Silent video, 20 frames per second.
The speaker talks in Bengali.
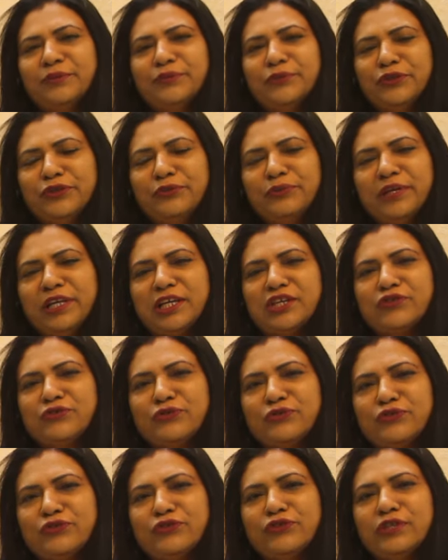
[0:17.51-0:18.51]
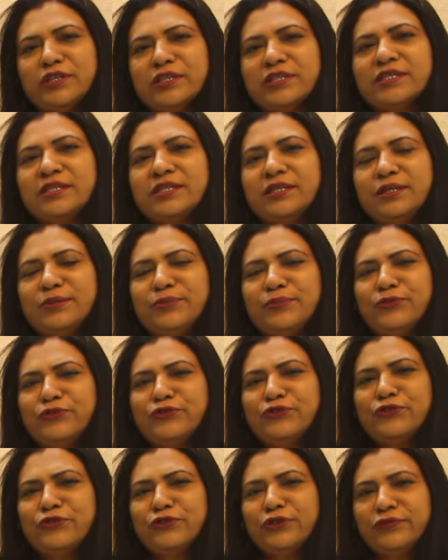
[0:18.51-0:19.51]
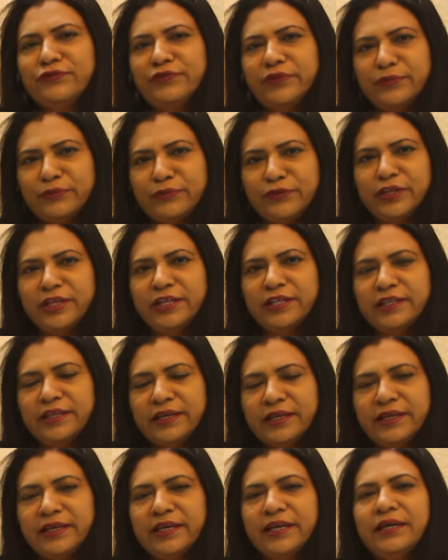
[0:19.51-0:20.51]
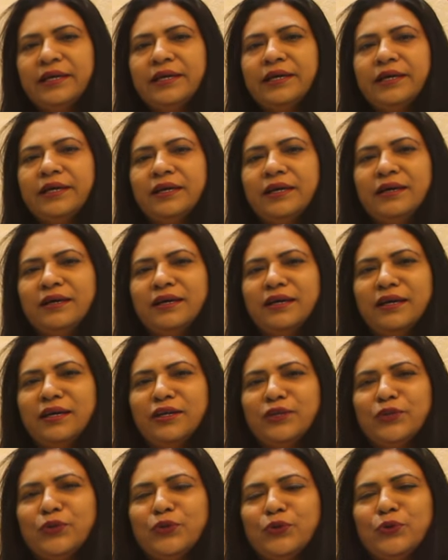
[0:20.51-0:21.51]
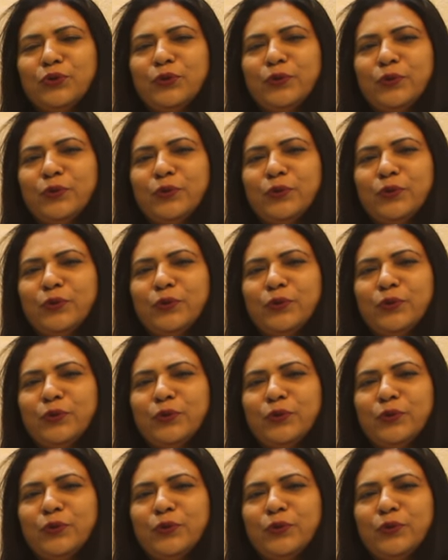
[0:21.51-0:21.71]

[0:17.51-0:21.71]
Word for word: বইমেলা শুরু করেছি পনেরোই ফেব্রুয়ারি থেকে তো